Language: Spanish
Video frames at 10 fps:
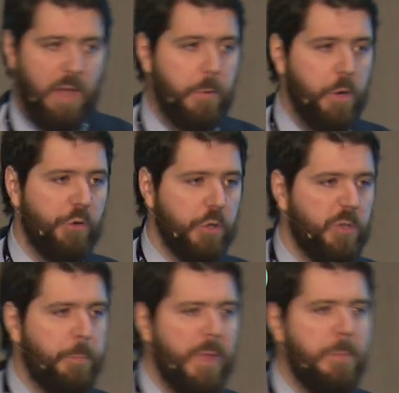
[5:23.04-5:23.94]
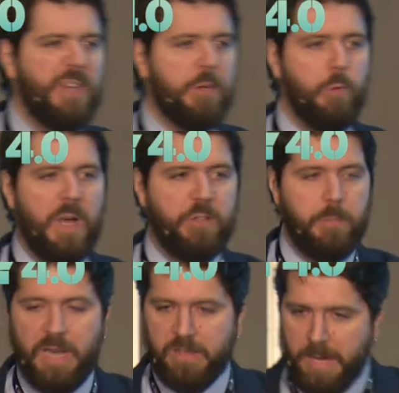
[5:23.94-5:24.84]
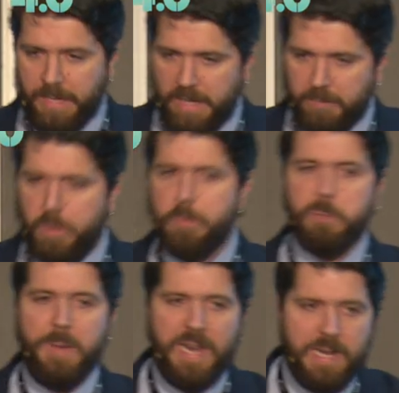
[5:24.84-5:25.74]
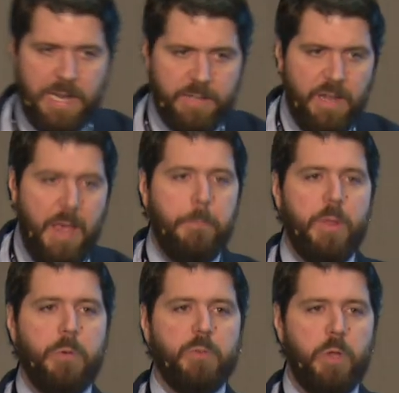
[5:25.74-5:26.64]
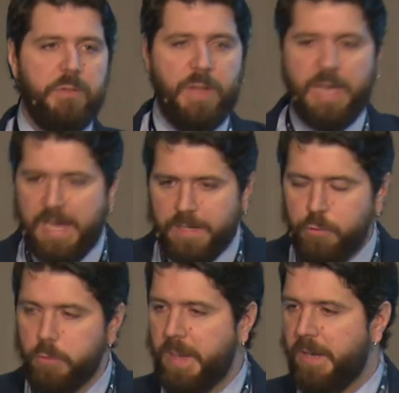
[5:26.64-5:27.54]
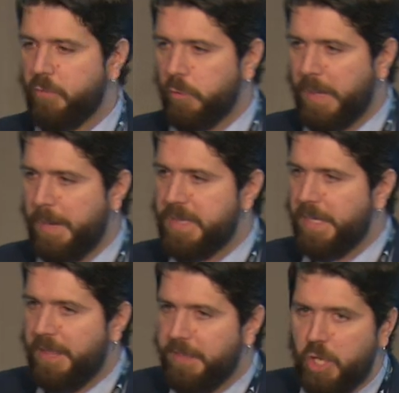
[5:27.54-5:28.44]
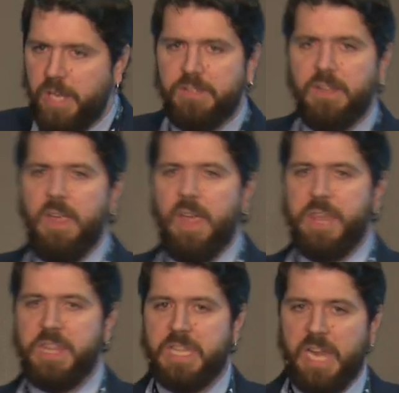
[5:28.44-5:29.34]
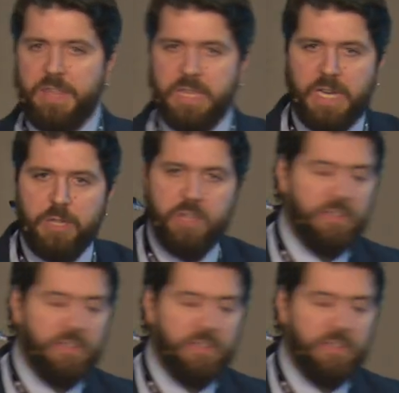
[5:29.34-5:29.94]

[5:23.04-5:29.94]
pues nosotros podemos actuar sobre las máquinas, podemos pararlas, podemos modificar sus, sus parametrizaciones, etcétera, etcétera. Entonces,